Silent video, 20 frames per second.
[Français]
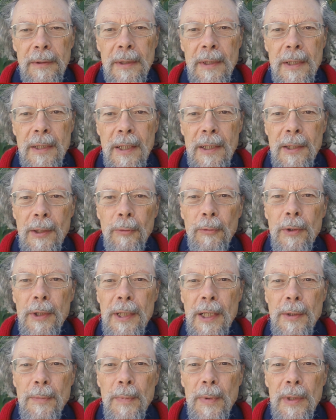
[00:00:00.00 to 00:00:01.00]
ça c'est tous
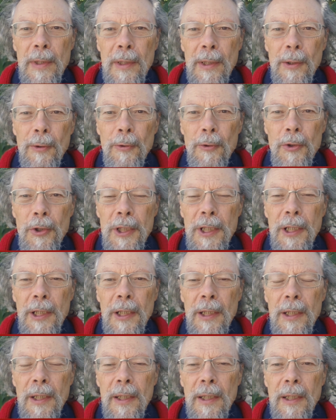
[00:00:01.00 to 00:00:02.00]
les aspects
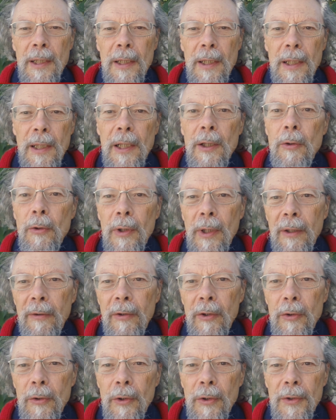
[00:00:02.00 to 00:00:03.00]
écologiques, et le
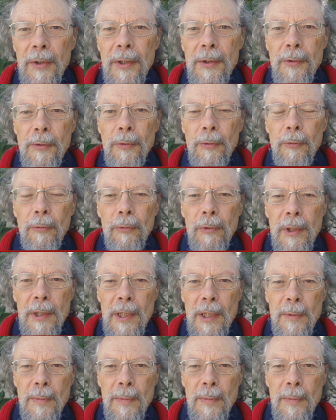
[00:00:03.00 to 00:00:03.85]
travailleur. Ça, ce sont tous les